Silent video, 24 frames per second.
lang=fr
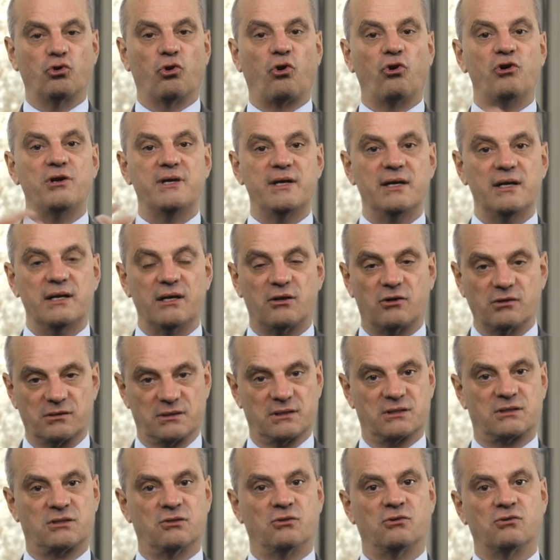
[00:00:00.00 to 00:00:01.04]
de relier les
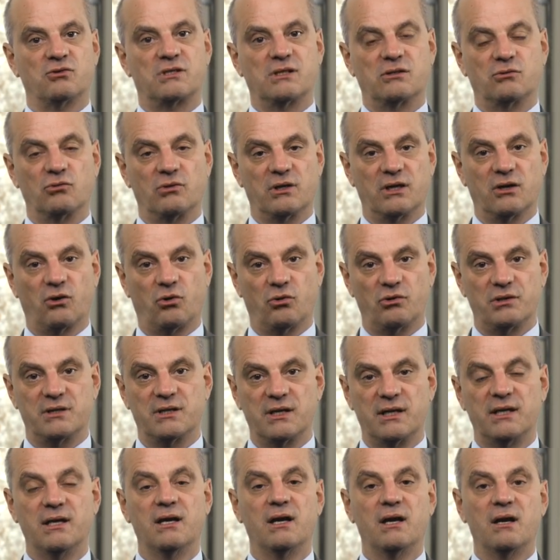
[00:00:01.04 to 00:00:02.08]
connaissances et de les
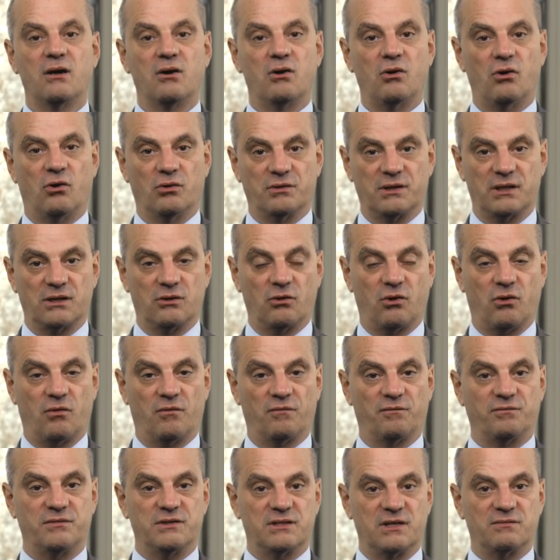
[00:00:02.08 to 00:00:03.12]
relier en
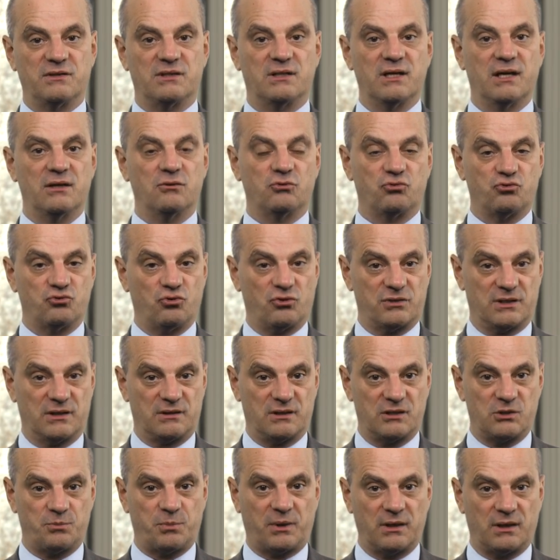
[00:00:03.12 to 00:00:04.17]
ayant vis-à-vis d'elles toujours
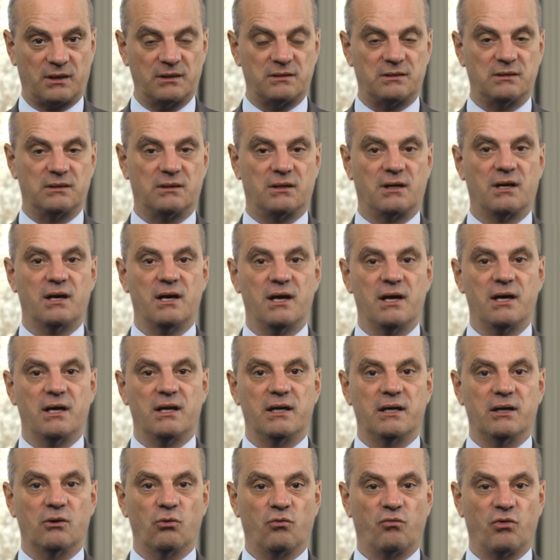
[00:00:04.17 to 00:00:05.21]
cet esprit critique.
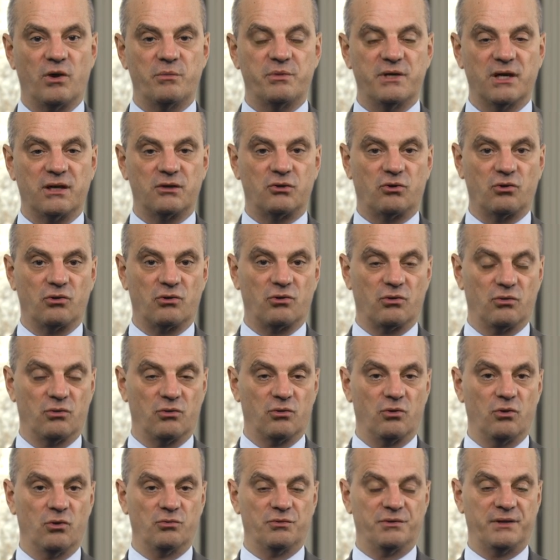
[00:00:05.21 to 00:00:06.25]
Et l'on voit bien que
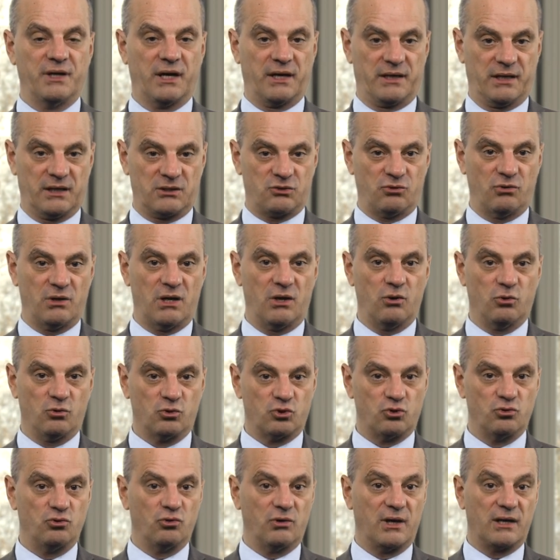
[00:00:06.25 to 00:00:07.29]
derrière cela,
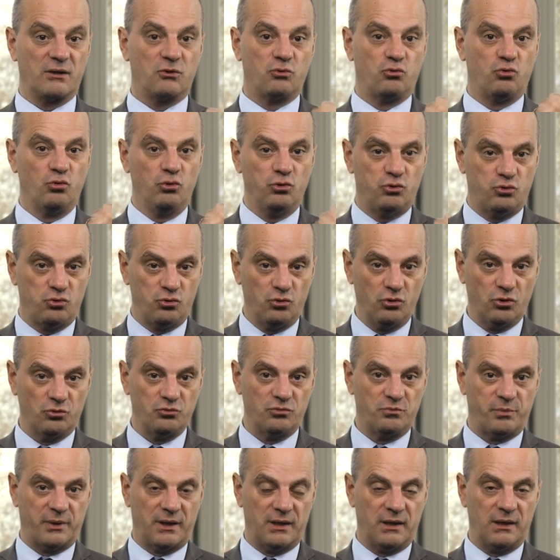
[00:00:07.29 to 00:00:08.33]
l'enjeu de la culture
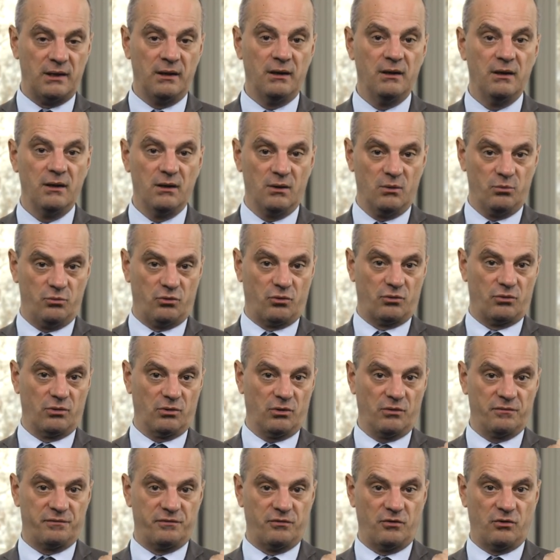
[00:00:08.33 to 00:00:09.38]
d'une part, pour que
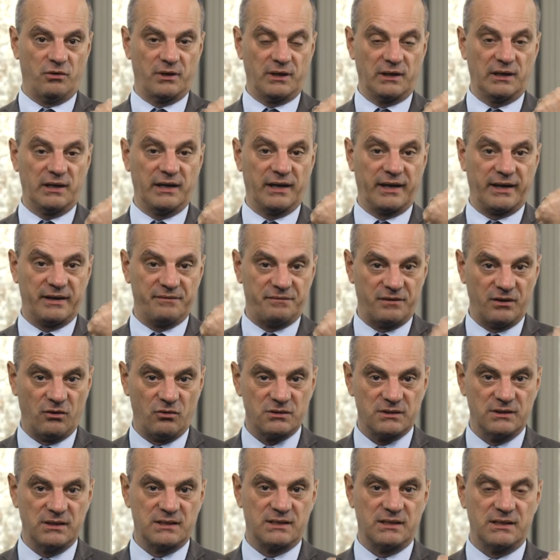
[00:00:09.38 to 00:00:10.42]
l'enfant ait les
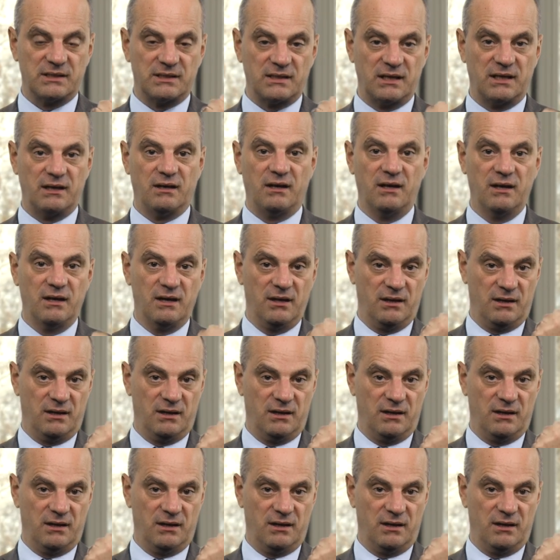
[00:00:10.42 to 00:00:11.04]
références nécessaires